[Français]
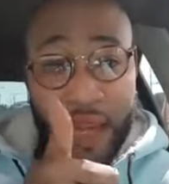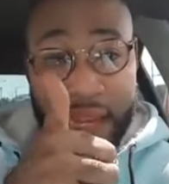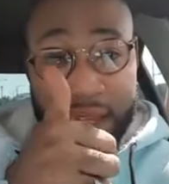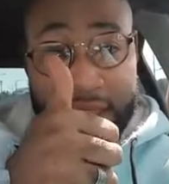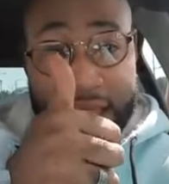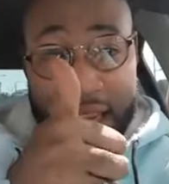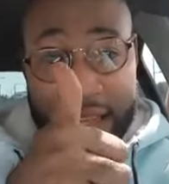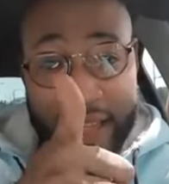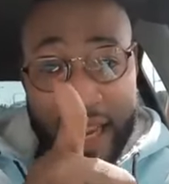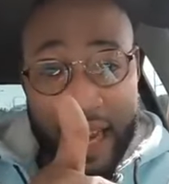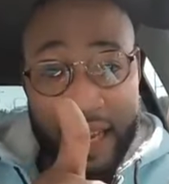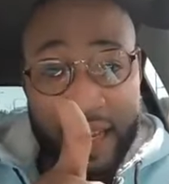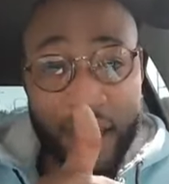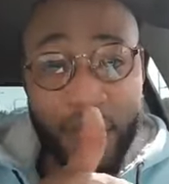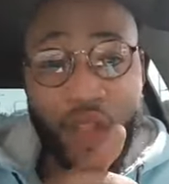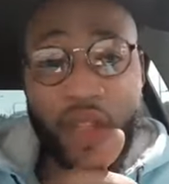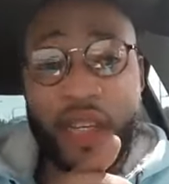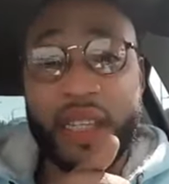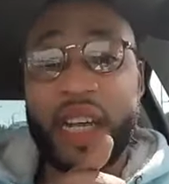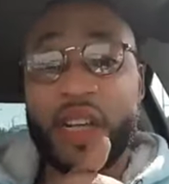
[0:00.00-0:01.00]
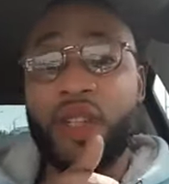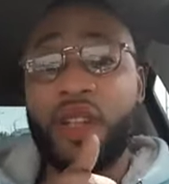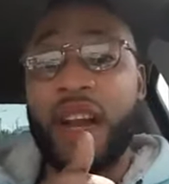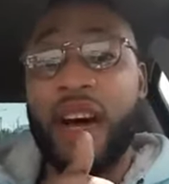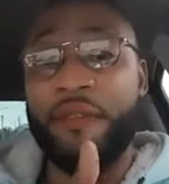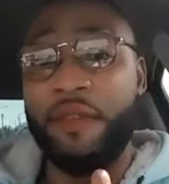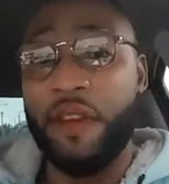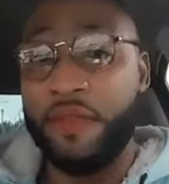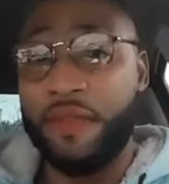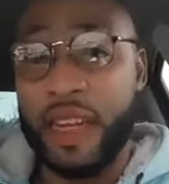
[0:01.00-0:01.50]
Tata Aline, tu étais chez la
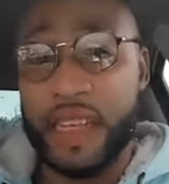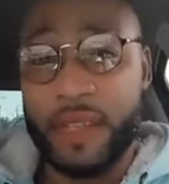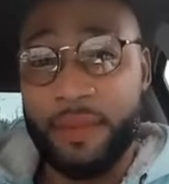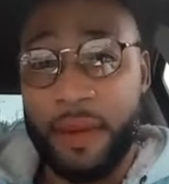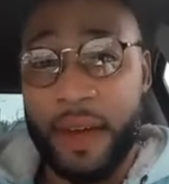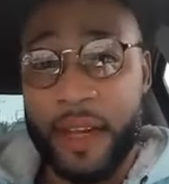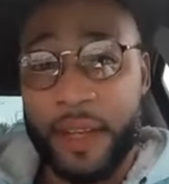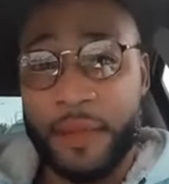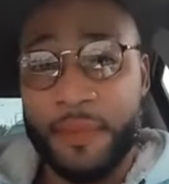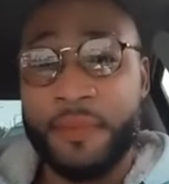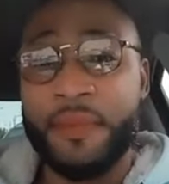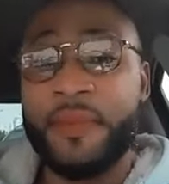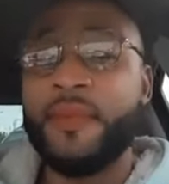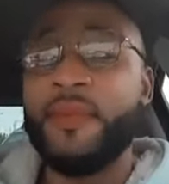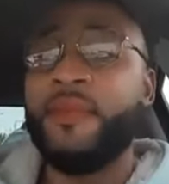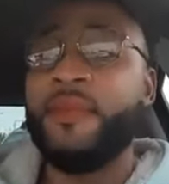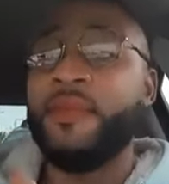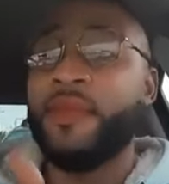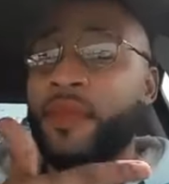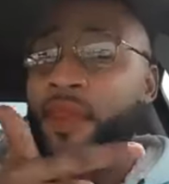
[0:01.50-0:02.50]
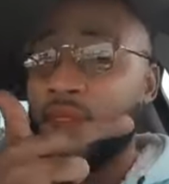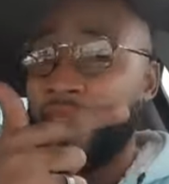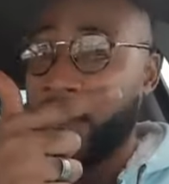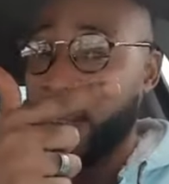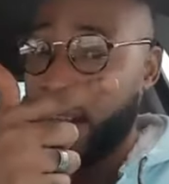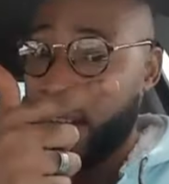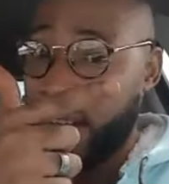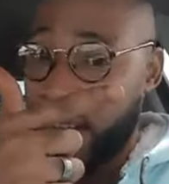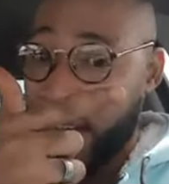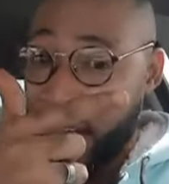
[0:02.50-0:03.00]
veuve, n'est-ce pas
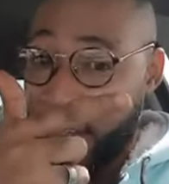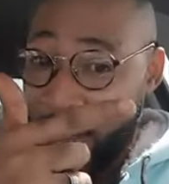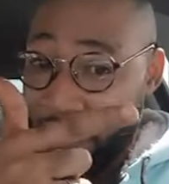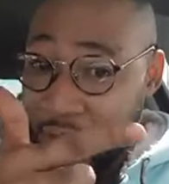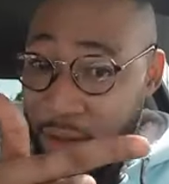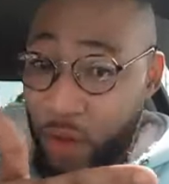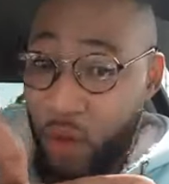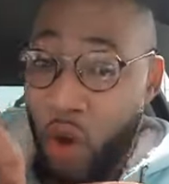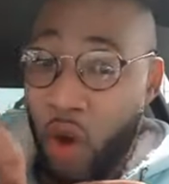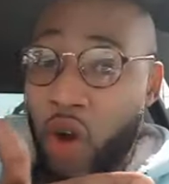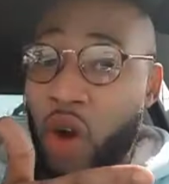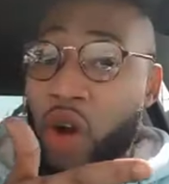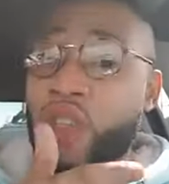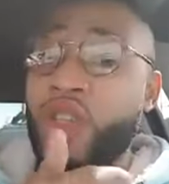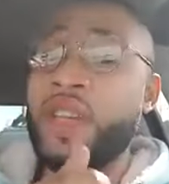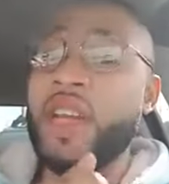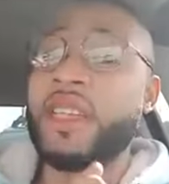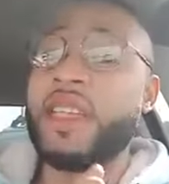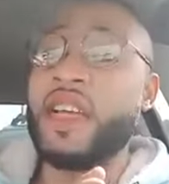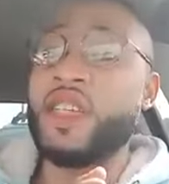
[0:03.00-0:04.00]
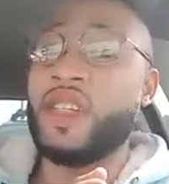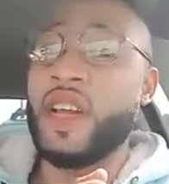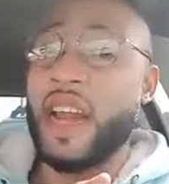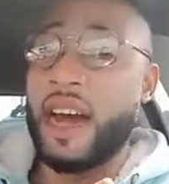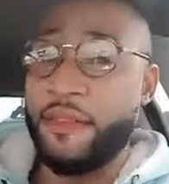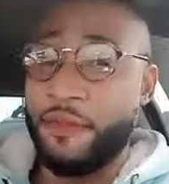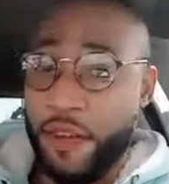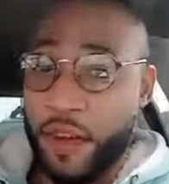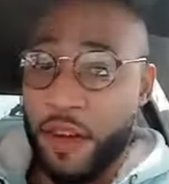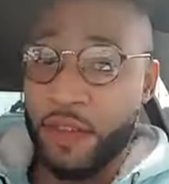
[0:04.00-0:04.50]
Lolo, tu étais chez
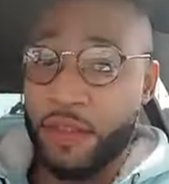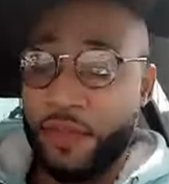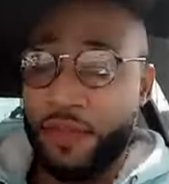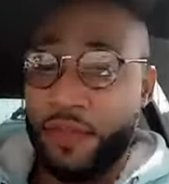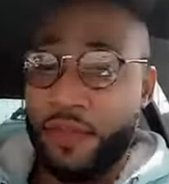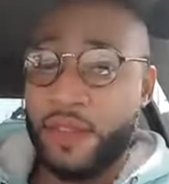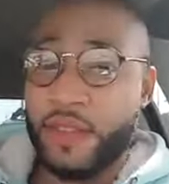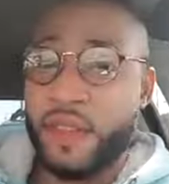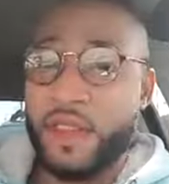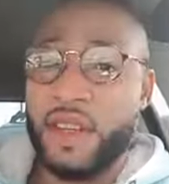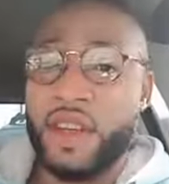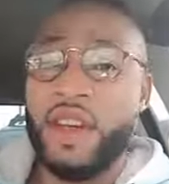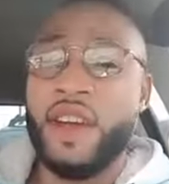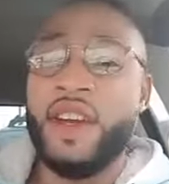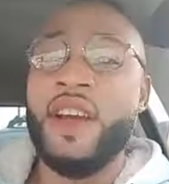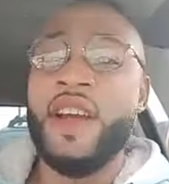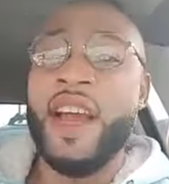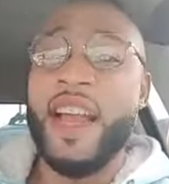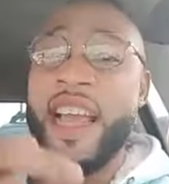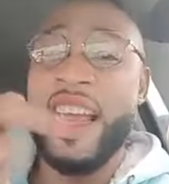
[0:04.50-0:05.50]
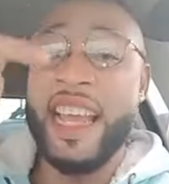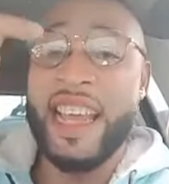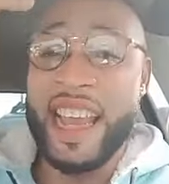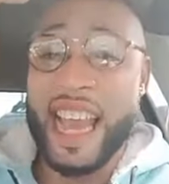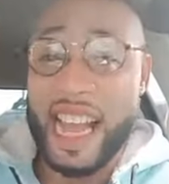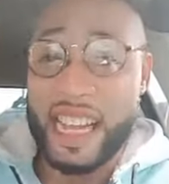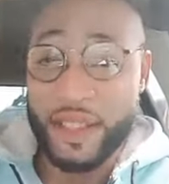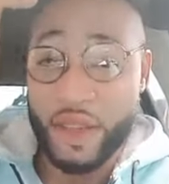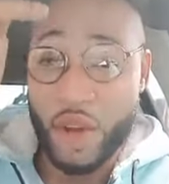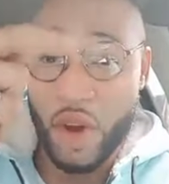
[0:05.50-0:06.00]
la veuve. Il y
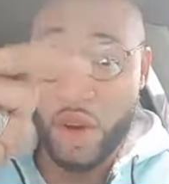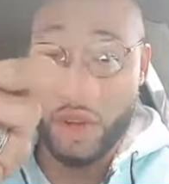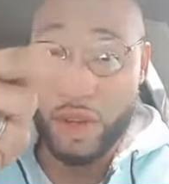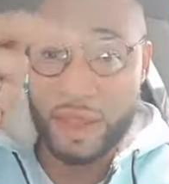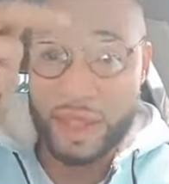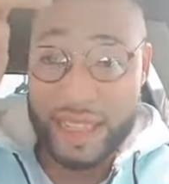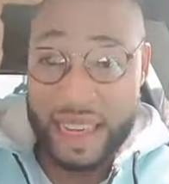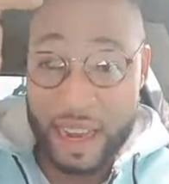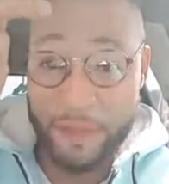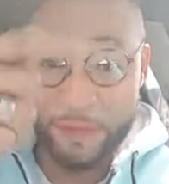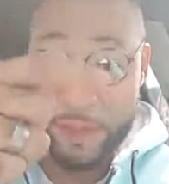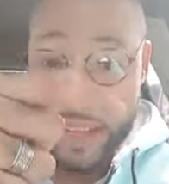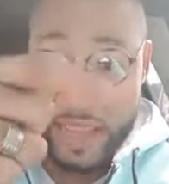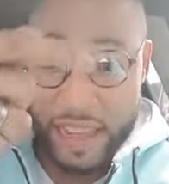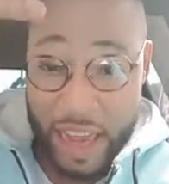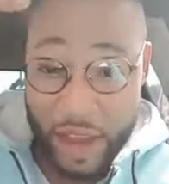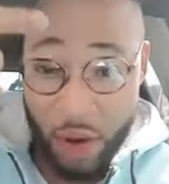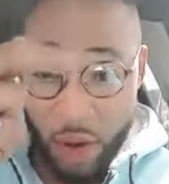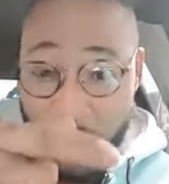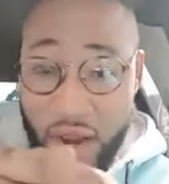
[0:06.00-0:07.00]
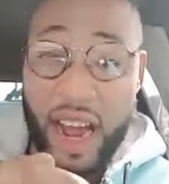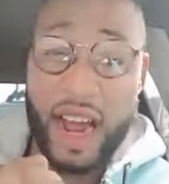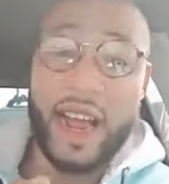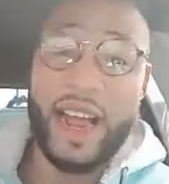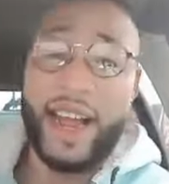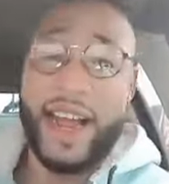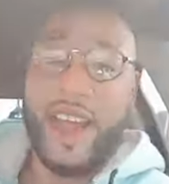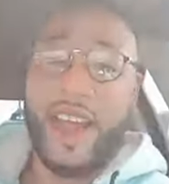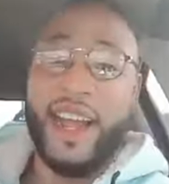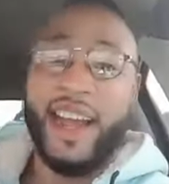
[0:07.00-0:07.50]
a dans cette vidéo là
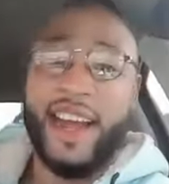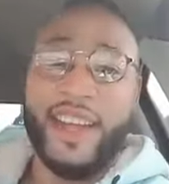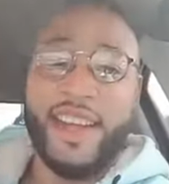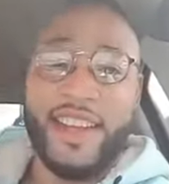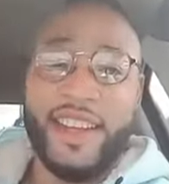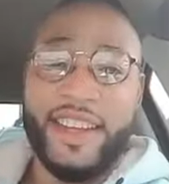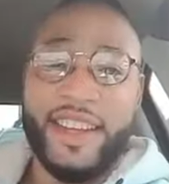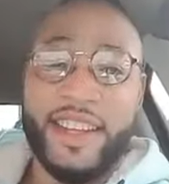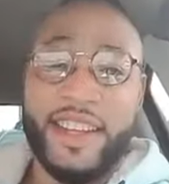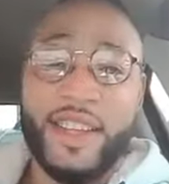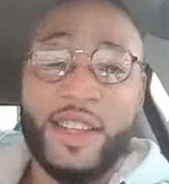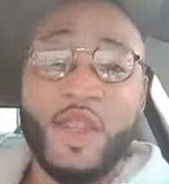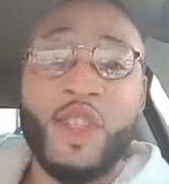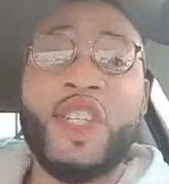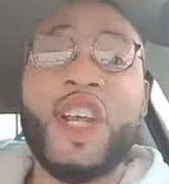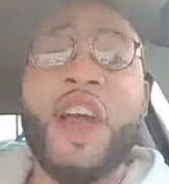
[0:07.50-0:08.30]
Je